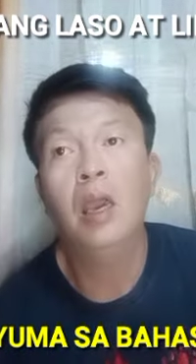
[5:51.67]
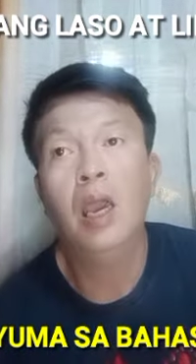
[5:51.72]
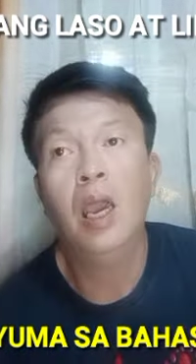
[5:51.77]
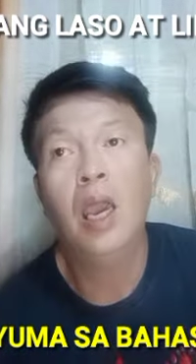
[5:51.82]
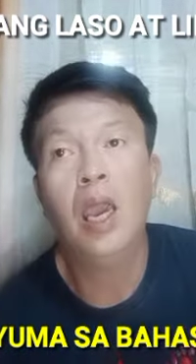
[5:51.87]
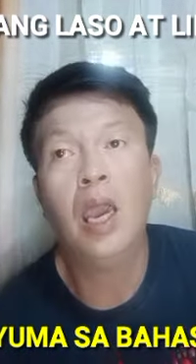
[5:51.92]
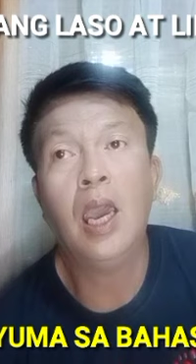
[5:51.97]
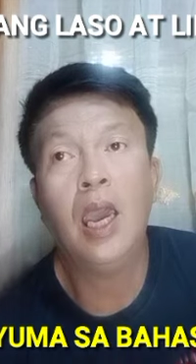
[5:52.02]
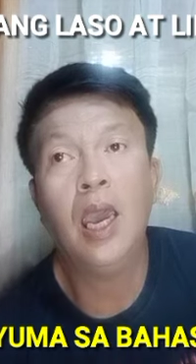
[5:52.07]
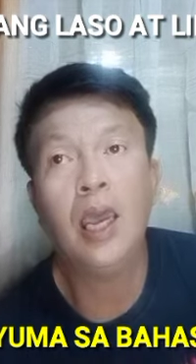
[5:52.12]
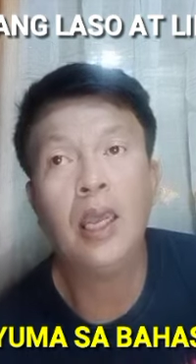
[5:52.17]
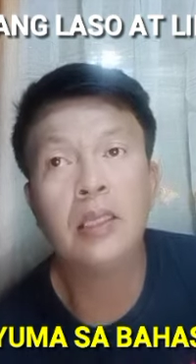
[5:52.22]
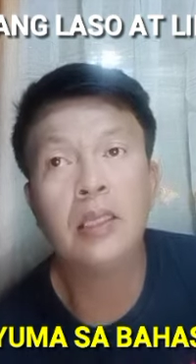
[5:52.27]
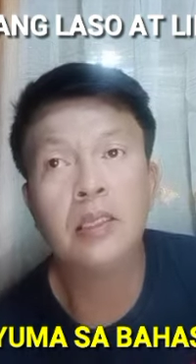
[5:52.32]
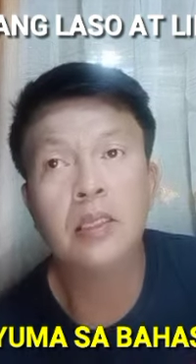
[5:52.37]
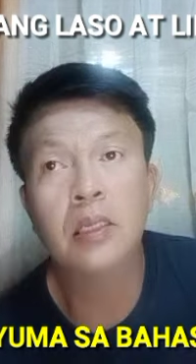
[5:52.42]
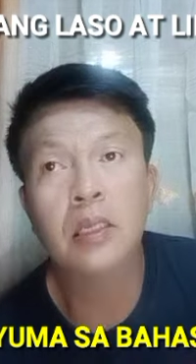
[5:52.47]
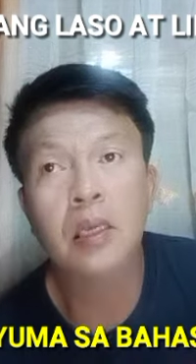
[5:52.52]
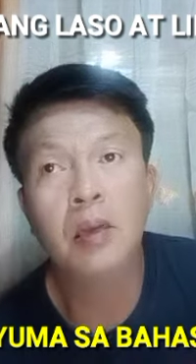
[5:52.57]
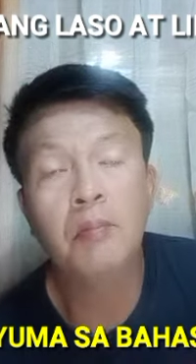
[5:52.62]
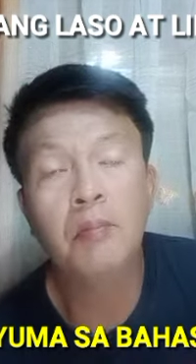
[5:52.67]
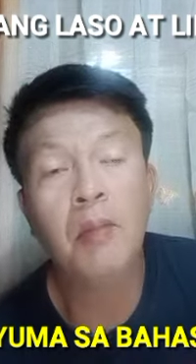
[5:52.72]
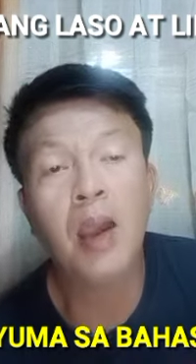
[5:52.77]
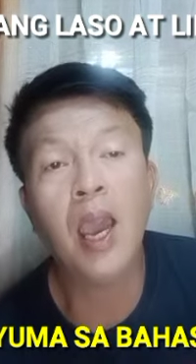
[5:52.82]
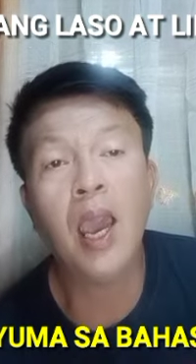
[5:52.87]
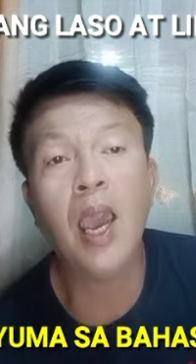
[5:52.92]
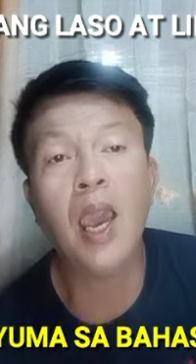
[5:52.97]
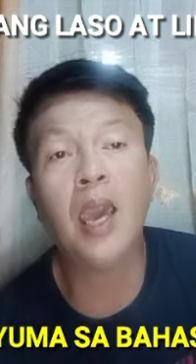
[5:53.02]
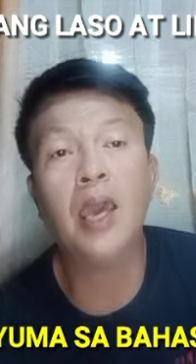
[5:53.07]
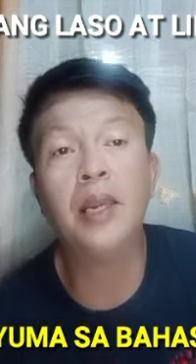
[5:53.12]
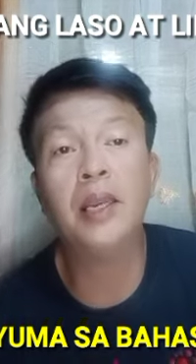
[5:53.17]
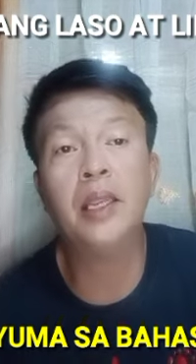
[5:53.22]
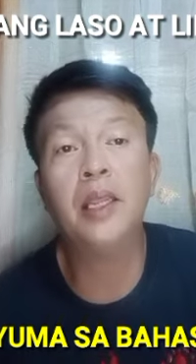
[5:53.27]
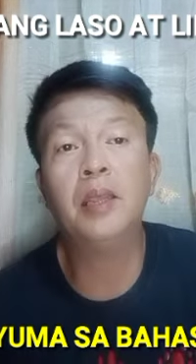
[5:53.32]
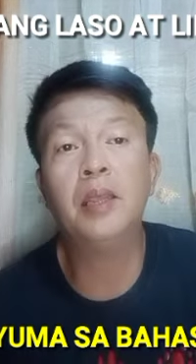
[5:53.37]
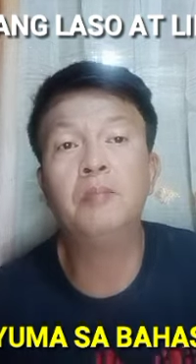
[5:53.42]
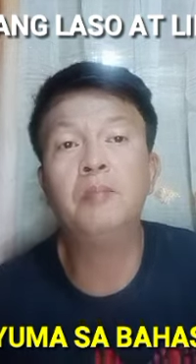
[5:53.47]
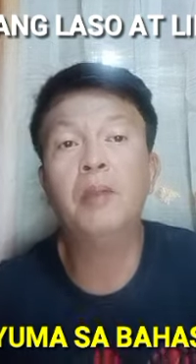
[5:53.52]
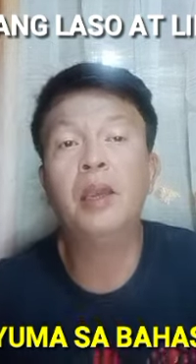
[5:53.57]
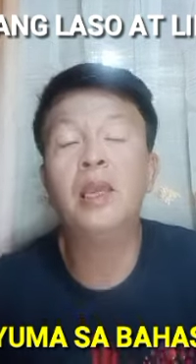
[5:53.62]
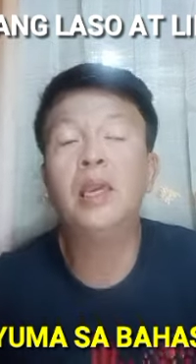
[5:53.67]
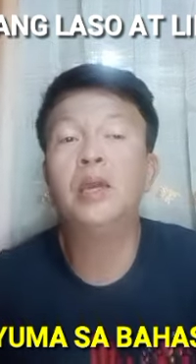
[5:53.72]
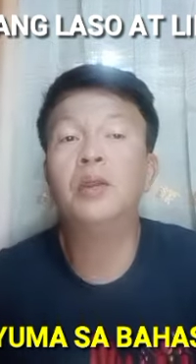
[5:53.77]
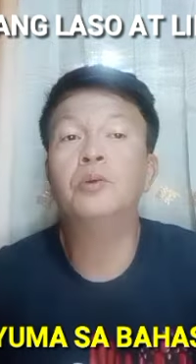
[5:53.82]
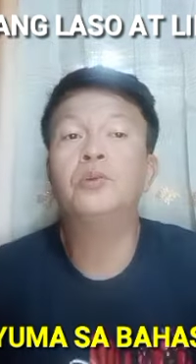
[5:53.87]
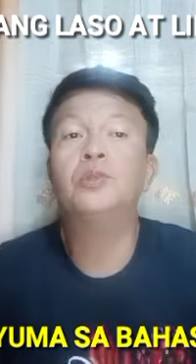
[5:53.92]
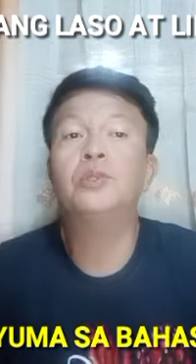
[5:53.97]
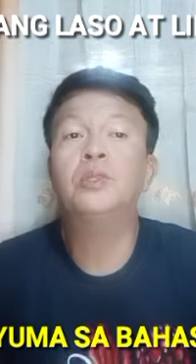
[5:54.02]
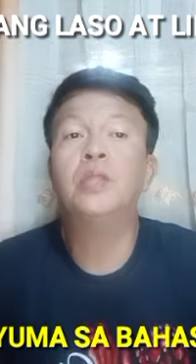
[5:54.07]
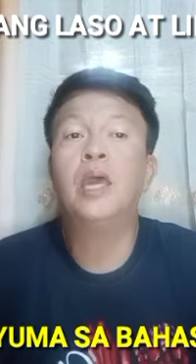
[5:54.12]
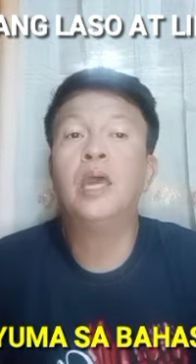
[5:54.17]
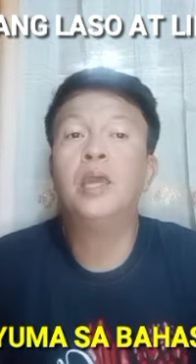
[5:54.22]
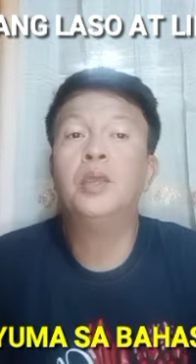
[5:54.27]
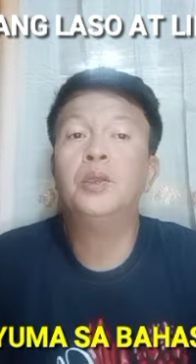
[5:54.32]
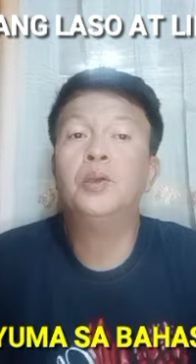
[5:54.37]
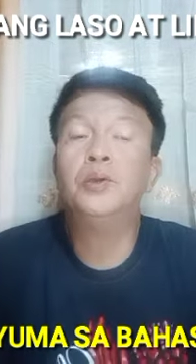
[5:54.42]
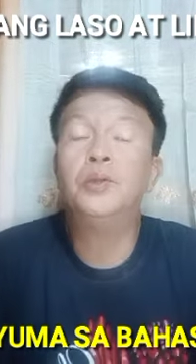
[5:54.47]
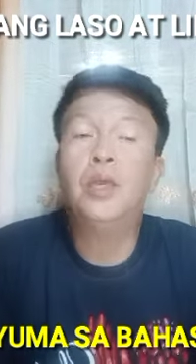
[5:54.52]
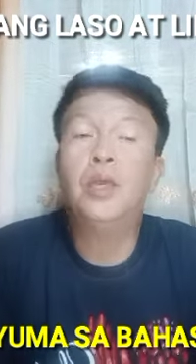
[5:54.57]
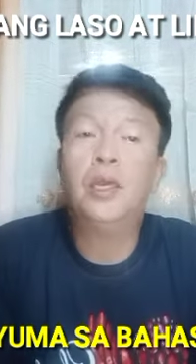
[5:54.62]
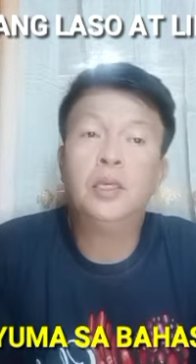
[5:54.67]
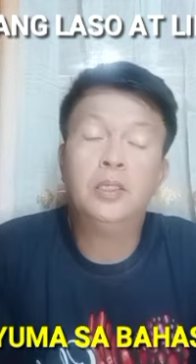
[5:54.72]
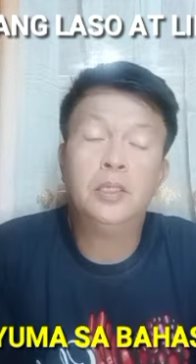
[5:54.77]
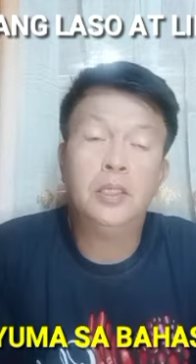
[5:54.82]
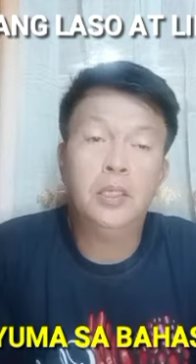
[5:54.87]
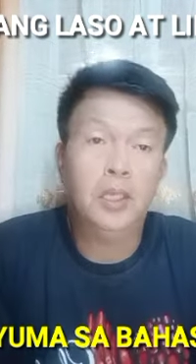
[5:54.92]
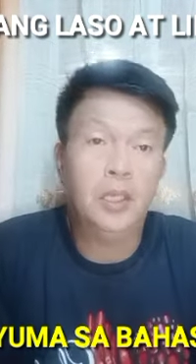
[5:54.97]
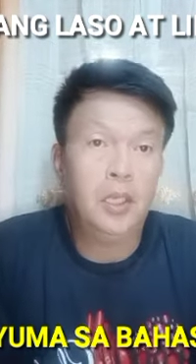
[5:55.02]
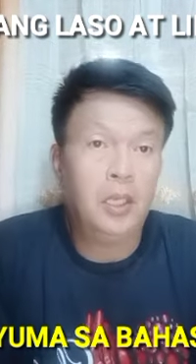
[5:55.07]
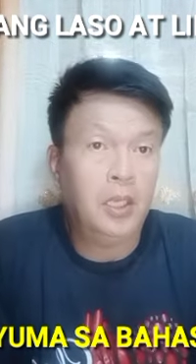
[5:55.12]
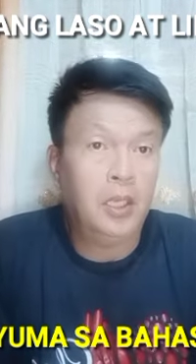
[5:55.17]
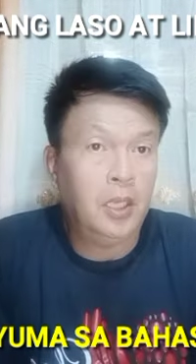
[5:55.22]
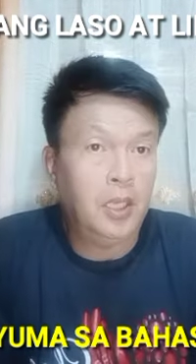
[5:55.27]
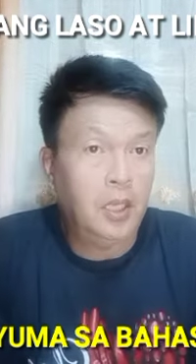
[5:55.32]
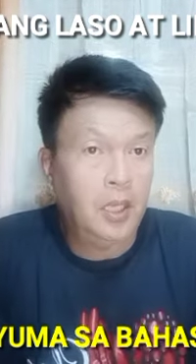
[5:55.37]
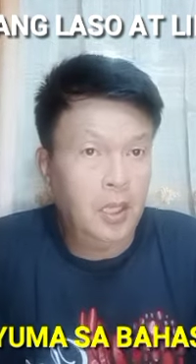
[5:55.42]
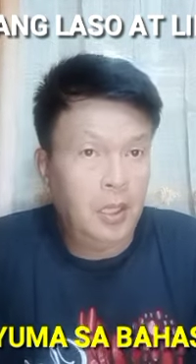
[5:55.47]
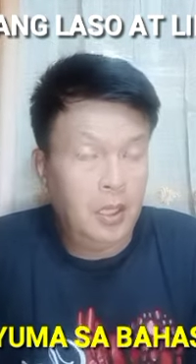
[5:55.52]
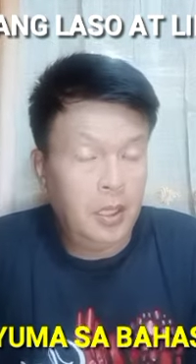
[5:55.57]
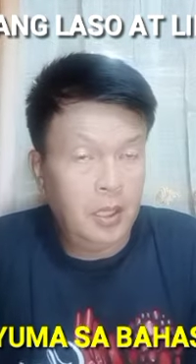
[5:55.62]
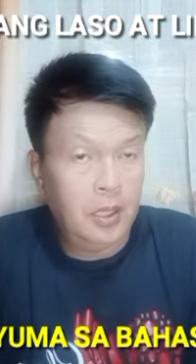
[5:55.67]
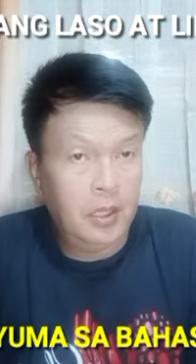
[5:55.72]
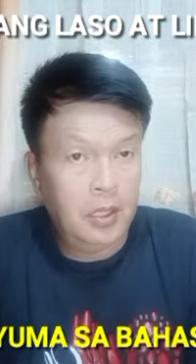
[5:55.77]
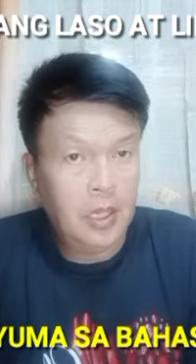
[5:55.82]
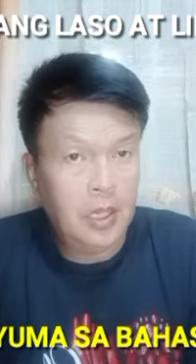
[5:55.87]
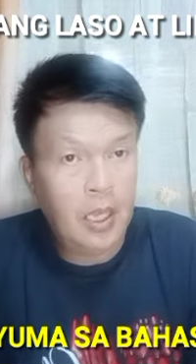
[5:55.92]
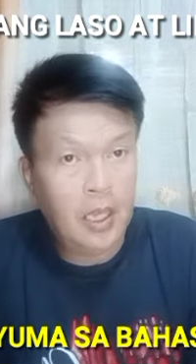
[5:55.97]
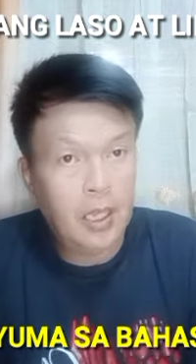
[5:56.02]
at maaring magkaroon tayo ng ng